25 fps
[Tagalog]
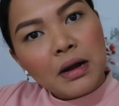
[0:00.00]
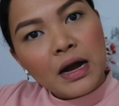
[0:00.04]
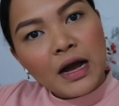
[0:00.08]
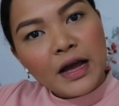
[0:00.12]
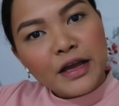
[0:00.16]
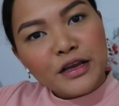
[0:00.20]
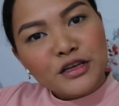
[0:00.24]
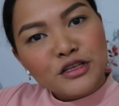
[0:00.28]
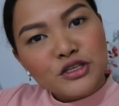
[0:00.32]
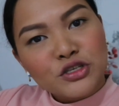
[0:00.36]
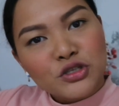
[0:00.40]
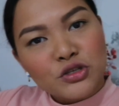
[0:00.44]

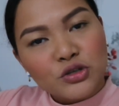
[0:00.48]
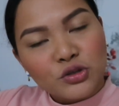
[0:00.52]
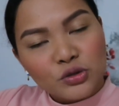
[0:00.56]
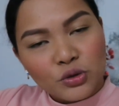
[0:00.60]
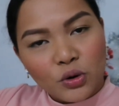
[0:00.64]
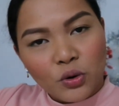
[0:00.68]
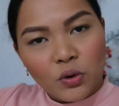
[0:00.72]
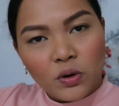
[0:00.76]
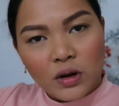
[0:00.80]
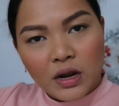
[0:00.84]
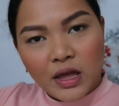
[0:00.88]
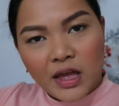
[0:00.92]
my
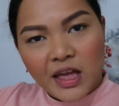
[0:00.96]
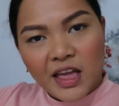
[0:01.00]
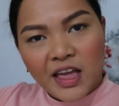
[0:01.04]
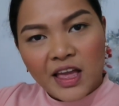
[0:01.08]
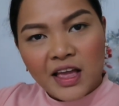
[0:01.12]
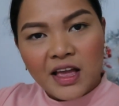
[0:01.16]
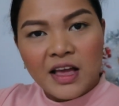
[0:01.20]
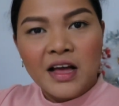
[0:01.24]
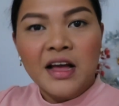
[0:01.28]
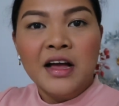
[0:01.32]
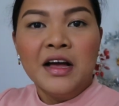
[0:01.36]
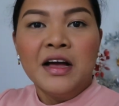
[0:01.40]

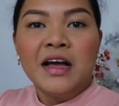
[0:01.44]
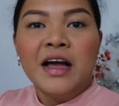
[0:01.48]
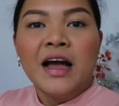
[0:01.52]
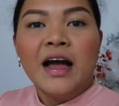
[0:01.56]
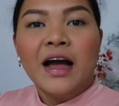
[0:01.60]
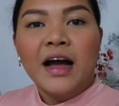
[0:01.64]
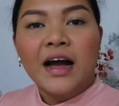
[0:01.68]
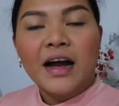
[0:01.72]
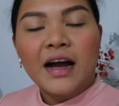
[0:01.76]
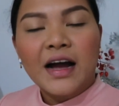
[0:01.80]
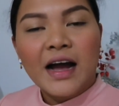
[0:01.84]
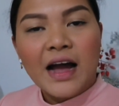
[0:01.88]
strolling
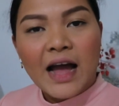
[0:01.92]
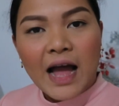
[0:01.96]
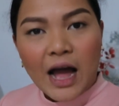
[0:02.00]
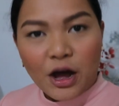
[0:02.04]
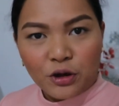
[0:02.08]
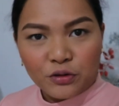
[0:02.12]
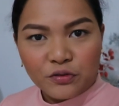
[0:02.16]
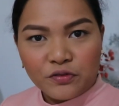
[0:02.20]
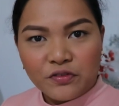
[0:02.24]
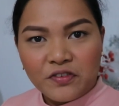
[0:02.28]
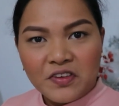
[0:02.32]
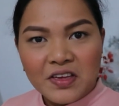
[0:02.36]

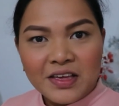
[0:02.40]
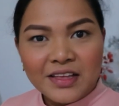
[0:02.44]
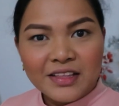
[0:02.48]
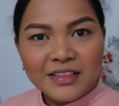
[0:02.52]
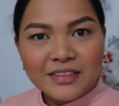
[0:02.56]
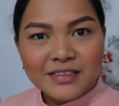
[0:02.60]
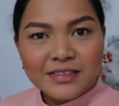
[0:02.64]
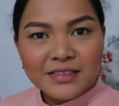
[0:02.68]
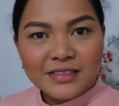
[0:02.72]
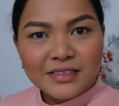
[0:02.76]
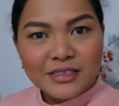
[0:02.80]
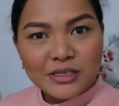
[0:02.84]

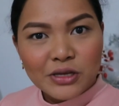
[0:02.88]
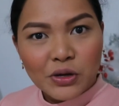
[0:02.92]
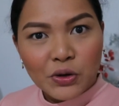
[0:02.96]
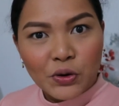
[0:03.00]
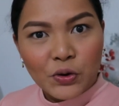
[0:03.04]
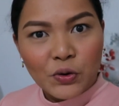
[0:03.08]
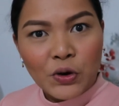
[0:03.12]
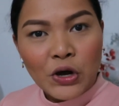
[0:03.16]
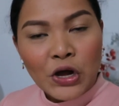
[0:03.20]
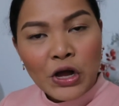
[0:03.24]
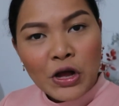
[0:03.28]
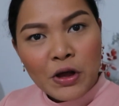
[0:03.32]
outfit.
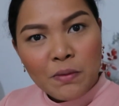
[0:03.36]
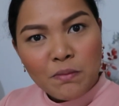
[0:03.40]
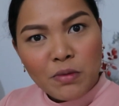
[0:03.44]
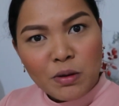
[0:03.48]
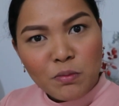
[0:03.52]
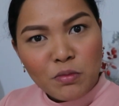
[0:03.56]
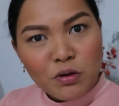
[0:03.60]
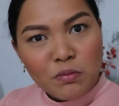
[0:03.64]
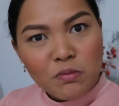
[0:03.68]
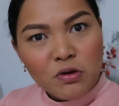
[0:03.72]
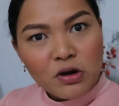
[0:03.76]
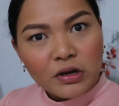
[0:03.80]
So,
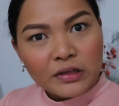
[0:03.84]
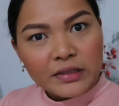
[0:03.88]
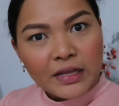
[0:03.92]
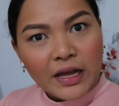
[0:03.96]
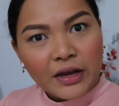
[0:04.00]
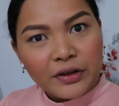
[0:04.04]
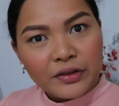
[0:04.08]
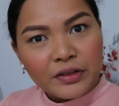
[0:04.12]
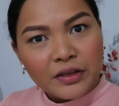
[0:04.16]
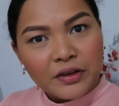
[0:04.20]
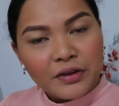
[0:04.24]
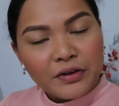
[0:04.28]
magbobook
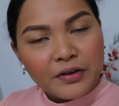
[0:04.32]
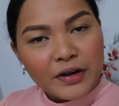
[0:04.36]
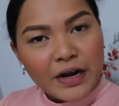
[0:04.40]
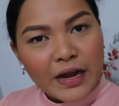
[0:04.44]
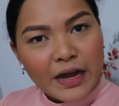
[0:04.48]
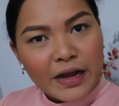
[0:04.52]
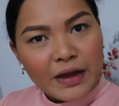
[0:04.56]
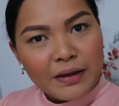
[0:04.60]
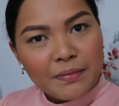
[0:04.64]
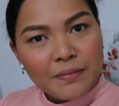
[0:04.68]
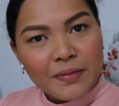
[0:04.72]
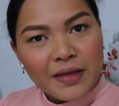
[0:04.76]
na ako ng
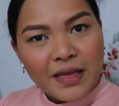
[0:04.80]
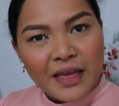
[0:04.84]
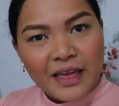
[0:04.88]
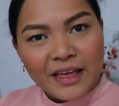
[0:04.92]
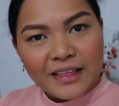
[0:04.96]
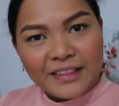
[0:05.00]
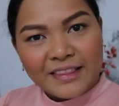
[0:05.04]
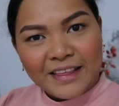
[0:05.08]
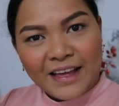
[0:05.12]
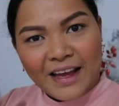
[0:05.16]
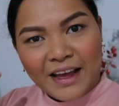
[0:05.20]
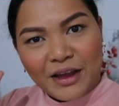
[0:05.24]
Grab
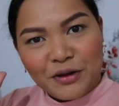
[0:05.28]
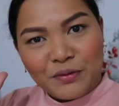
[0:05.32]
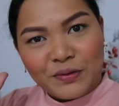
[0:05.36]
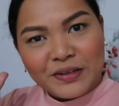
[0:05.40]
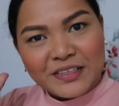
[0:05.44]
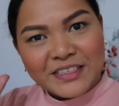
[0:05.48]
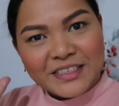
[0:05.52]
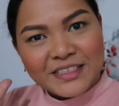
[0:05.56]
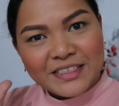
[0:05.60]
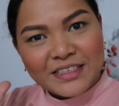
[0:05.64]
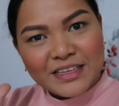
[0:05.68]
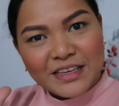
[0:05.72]
and I
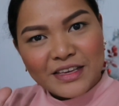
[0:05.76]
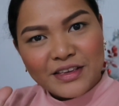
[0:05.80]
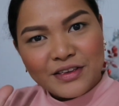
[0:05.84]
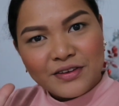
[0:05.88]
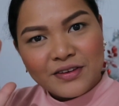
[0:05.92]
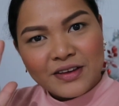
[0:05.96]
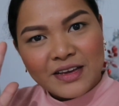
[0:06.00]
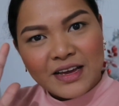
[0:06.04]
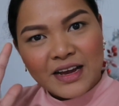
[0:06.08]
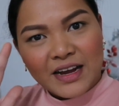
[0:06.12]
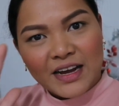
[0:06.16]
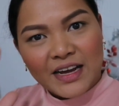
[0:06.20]
will see
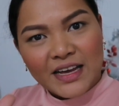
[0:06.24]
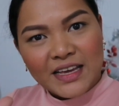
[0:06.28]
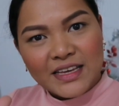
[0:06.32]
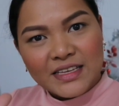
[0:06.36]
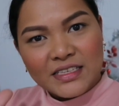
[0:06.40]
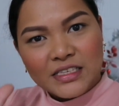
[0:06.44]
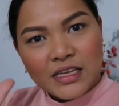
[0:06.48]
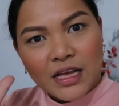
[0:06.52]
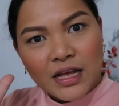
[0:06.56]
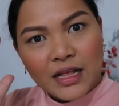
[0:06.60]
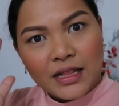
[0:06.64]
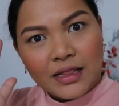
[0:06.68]
you
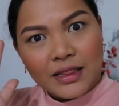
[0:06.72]
guys